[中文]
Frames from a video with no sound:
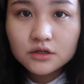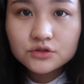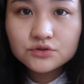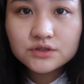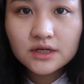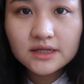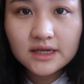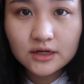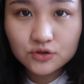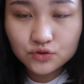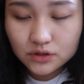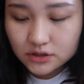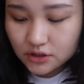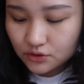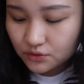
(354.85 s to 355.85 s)
就像眼
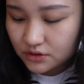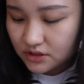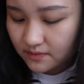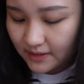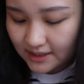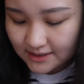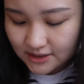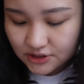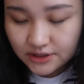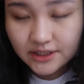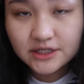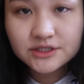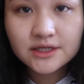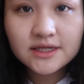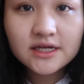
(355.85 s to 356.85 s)
妆这个东西吧，其实
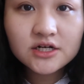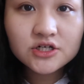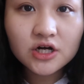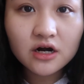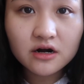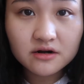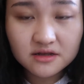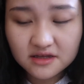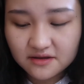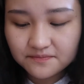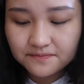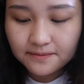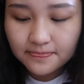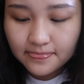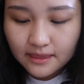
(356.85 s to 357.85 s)
也是因人而异。
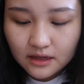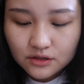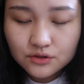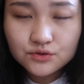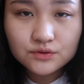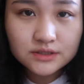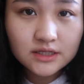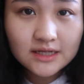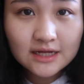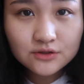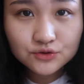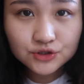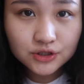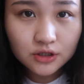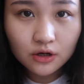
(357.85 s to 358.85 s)
就有些人他
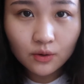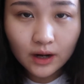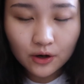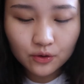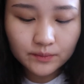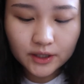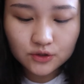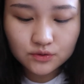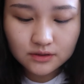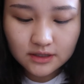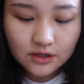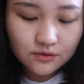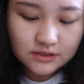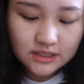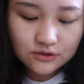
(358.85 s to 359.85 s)
就适合画欧美妆，
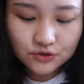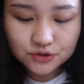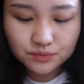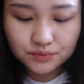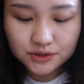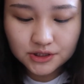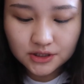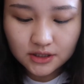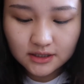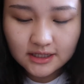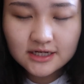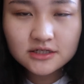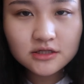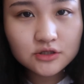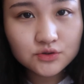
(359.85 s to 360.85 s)
但有些就是不适合。
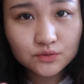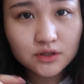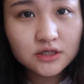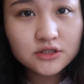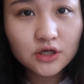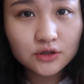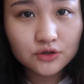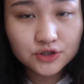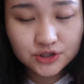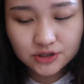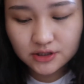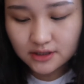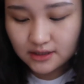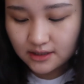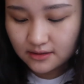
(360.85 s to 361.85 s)
但是他总能找到适
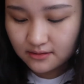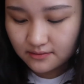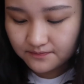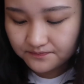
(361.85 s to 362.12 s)
合你的。